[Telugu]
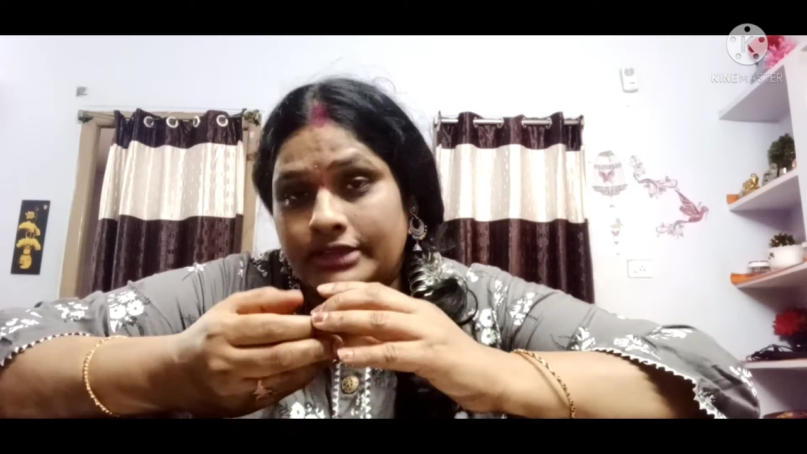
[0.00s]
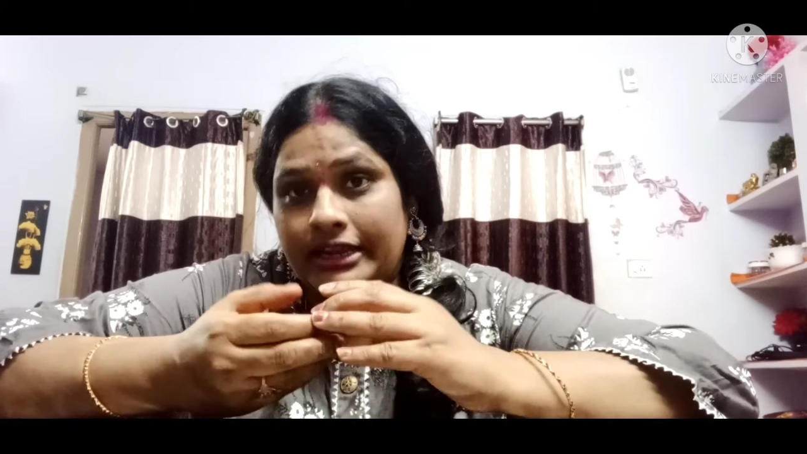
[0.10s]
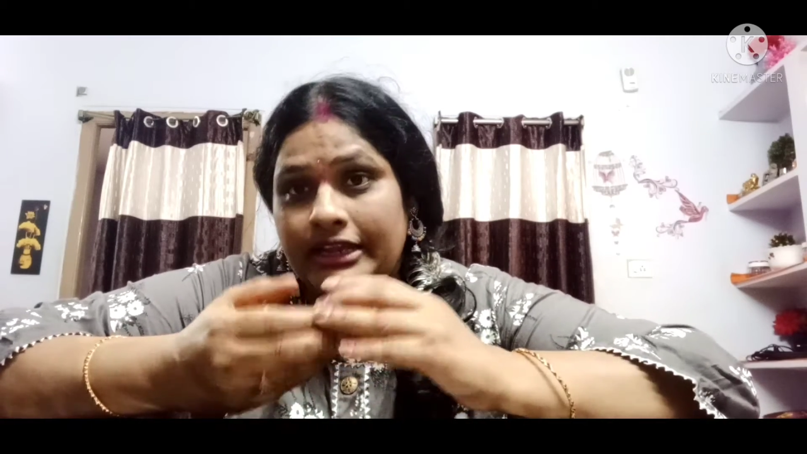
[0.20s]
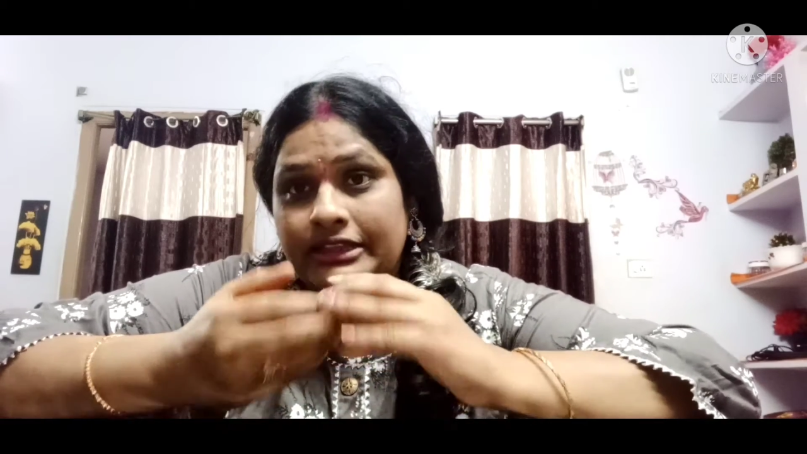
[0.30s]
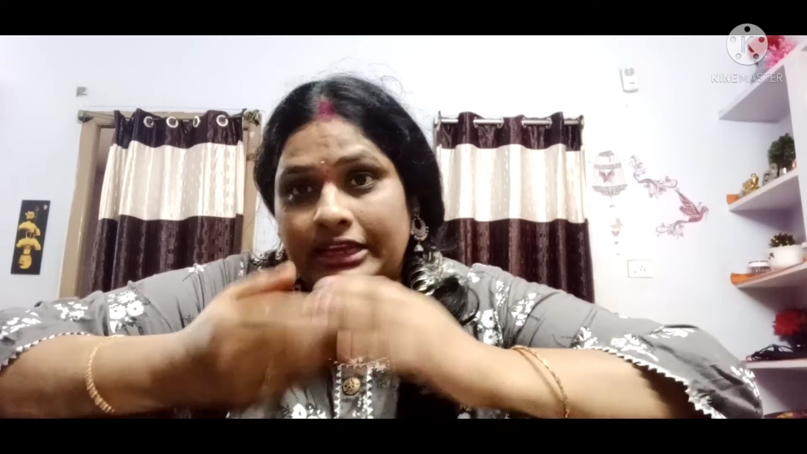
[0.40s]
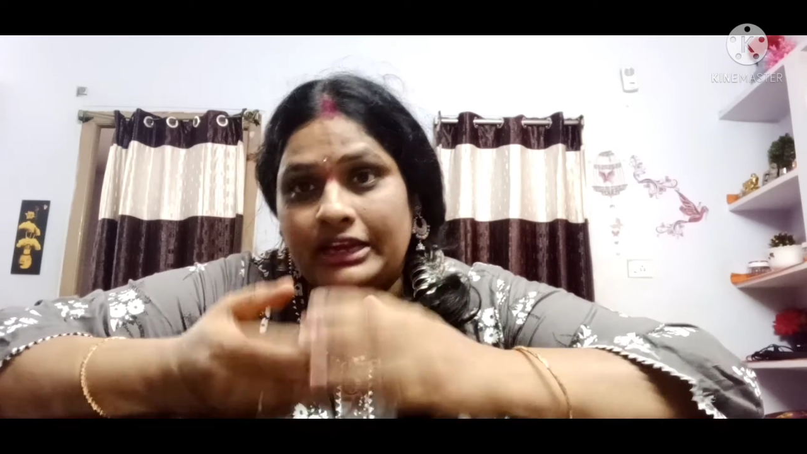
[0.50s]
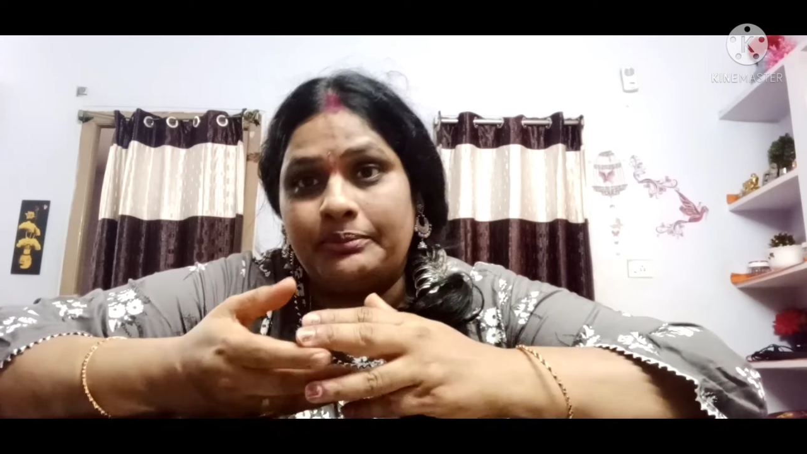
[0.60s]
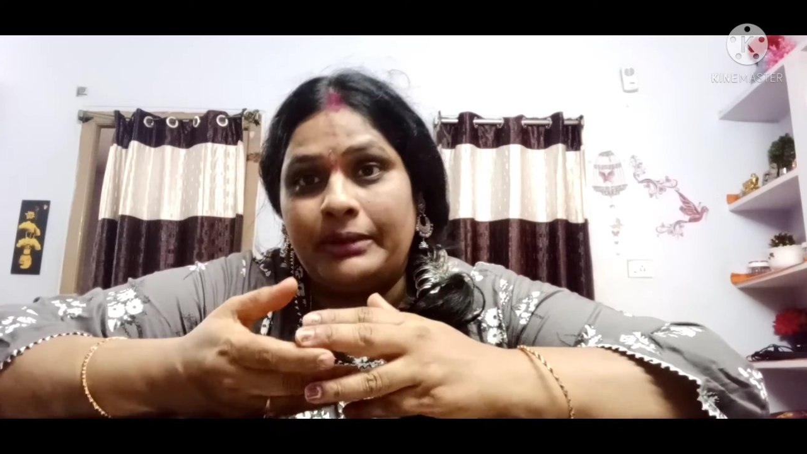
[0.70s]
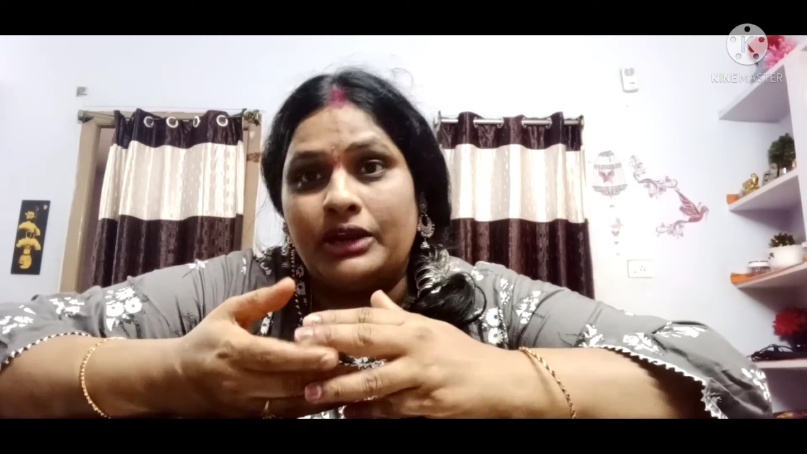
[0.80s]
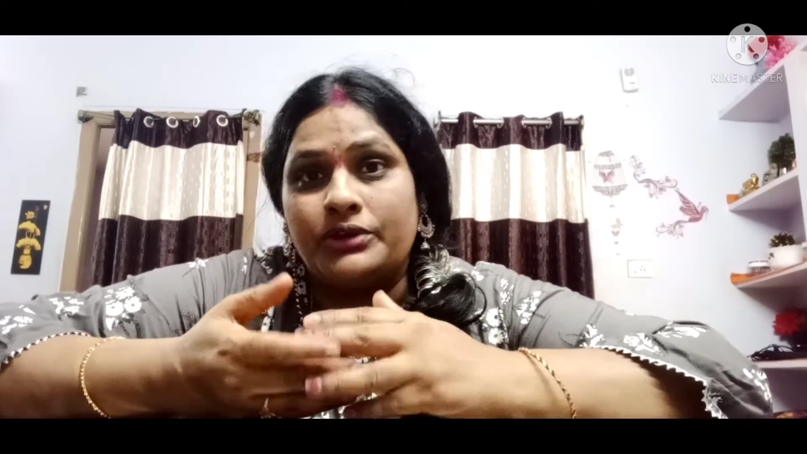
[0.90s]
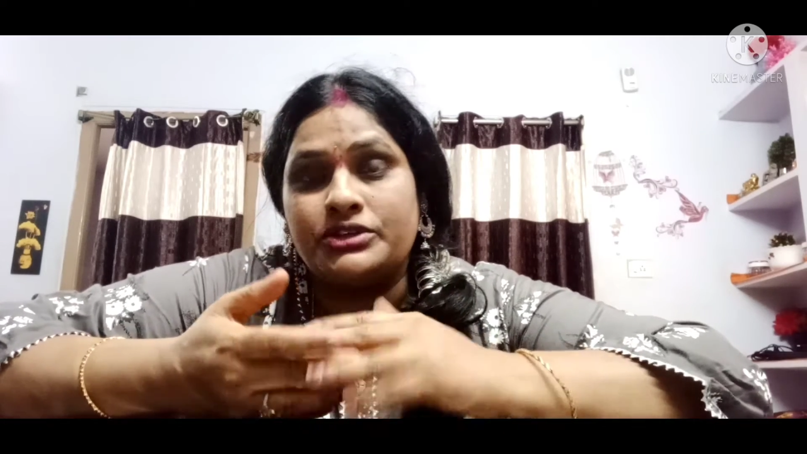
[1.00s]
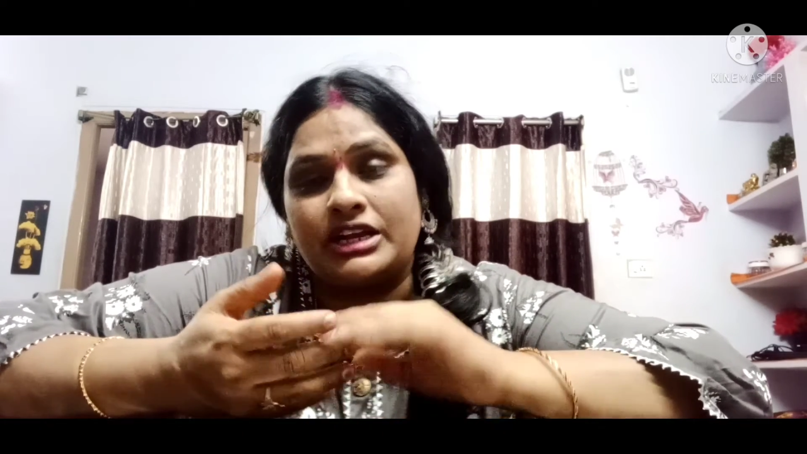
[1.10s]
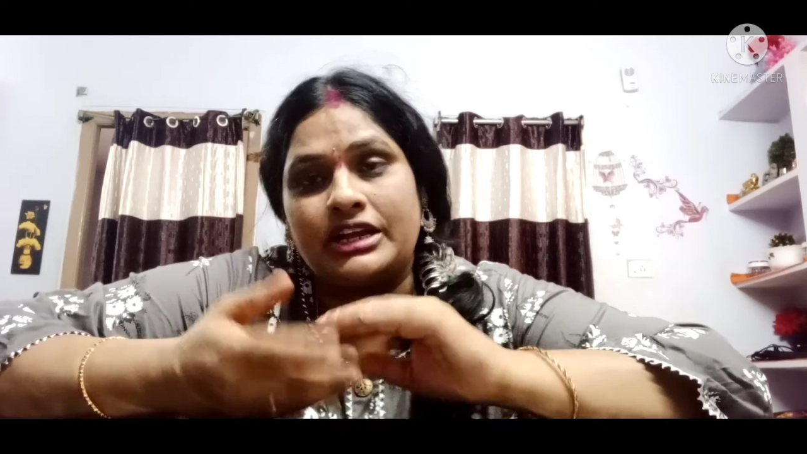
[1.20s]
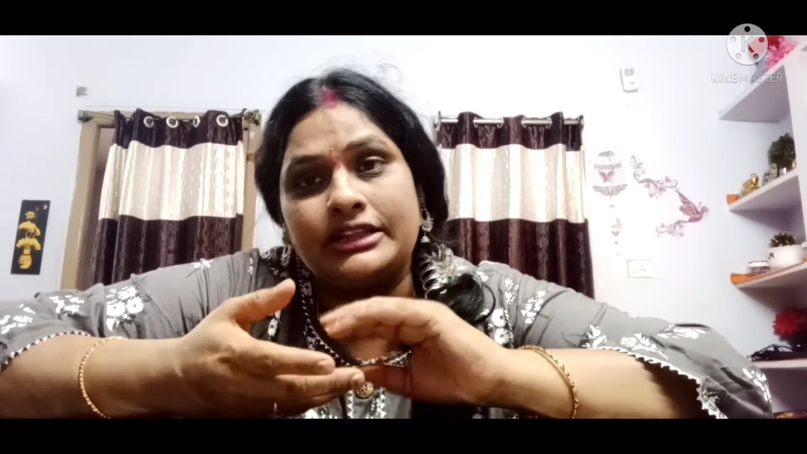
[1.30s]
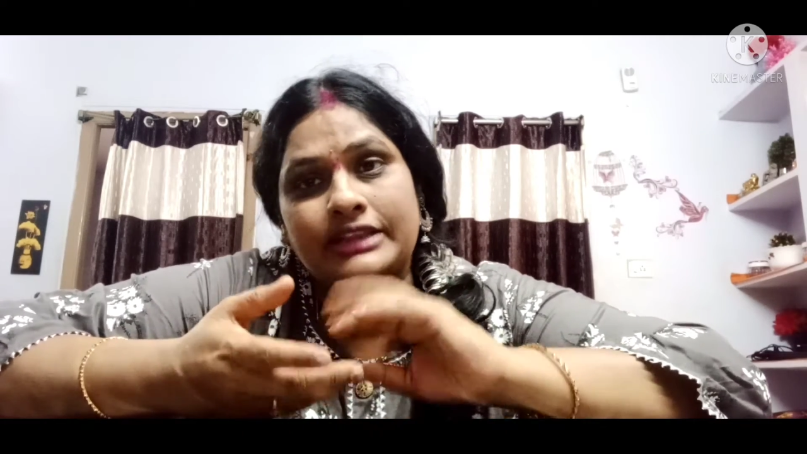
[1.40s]
సరిగా తినని పిల్లలు
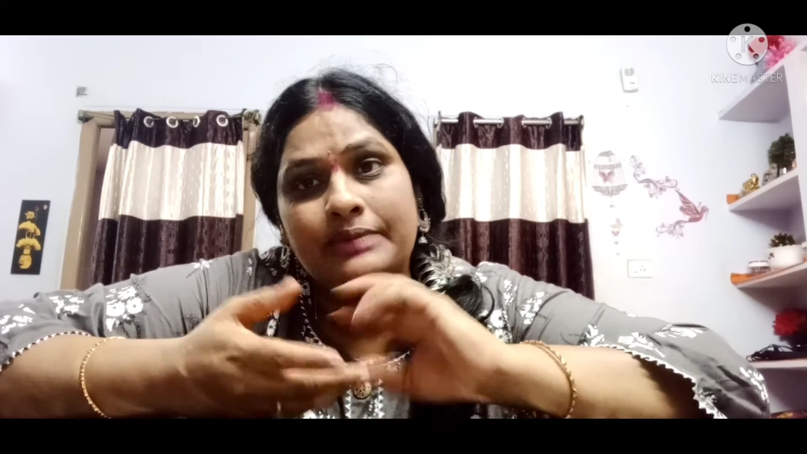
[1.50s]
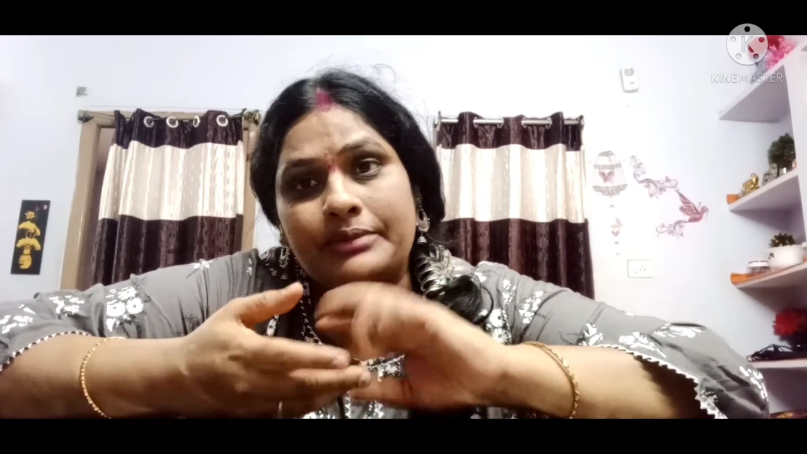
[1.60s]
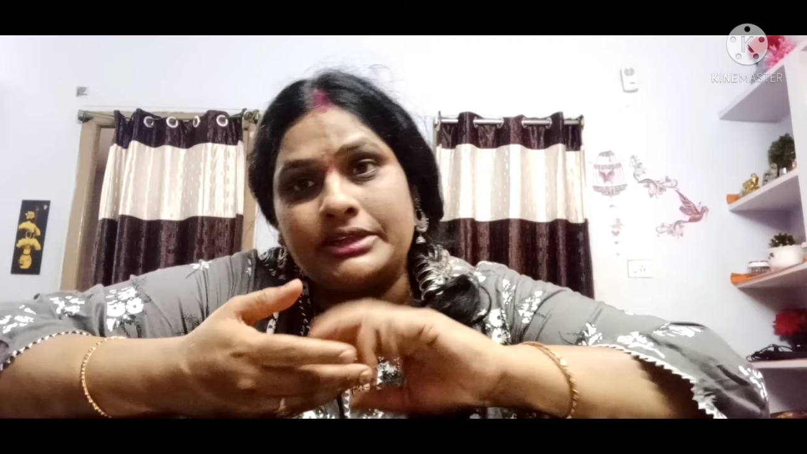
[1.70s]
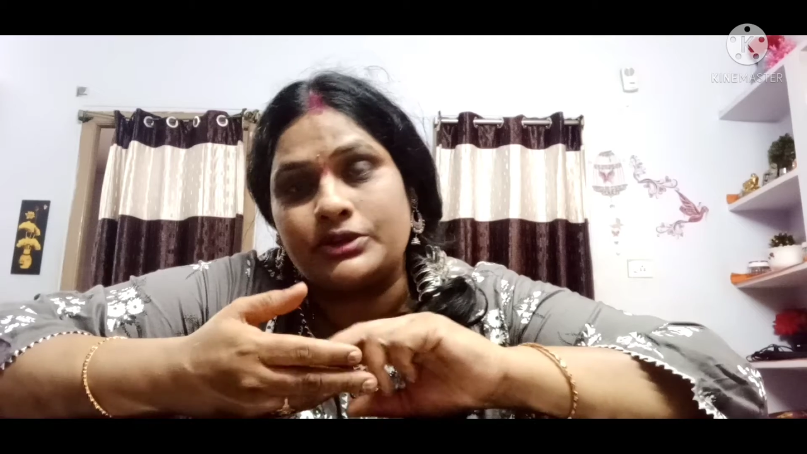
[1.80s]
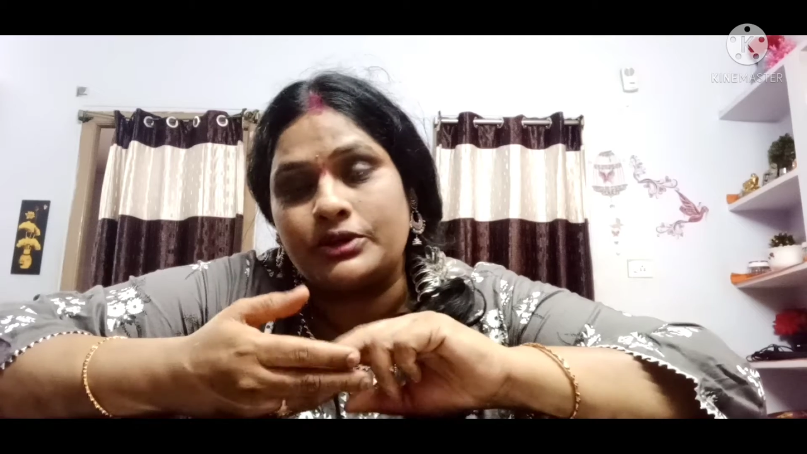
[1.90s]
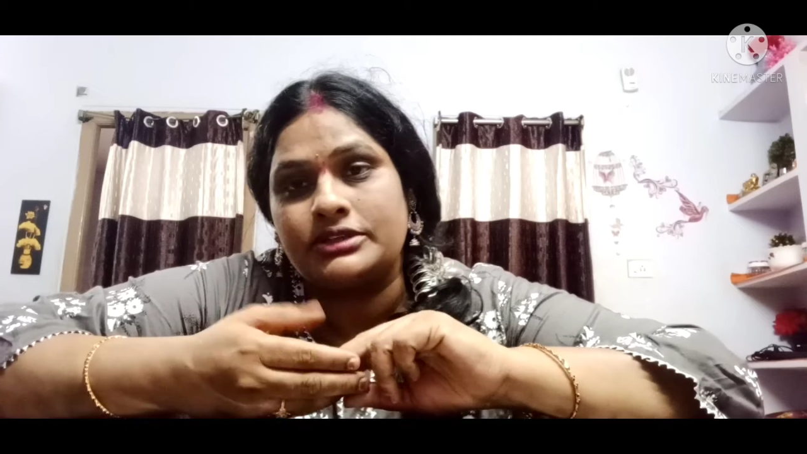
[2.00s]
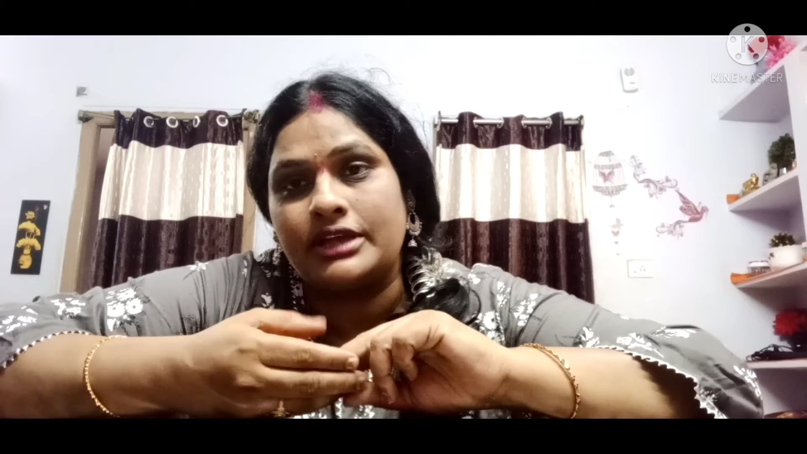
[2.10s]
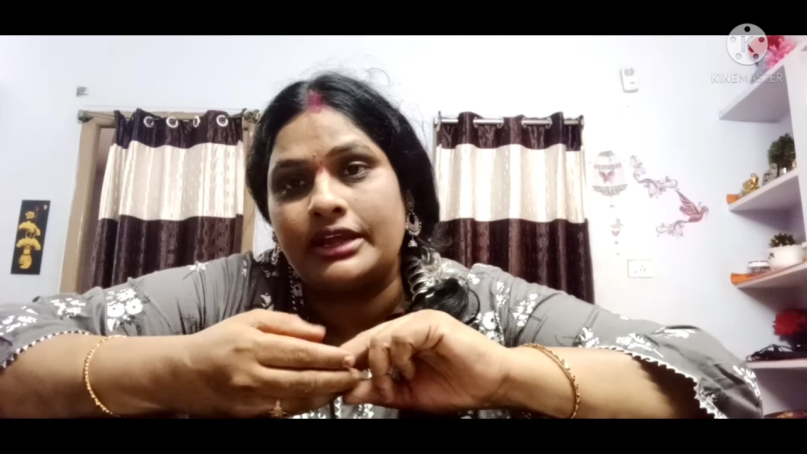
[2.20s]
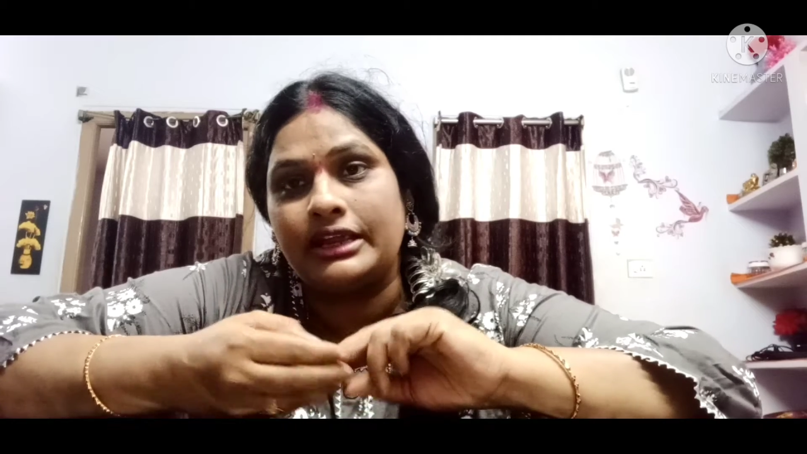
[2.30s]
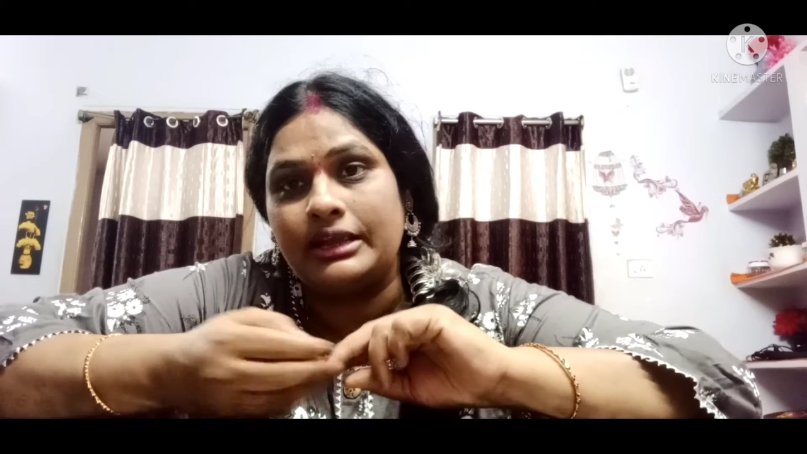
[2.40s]
చక్కగా త్రీ మంత్స్కి ఒకసారి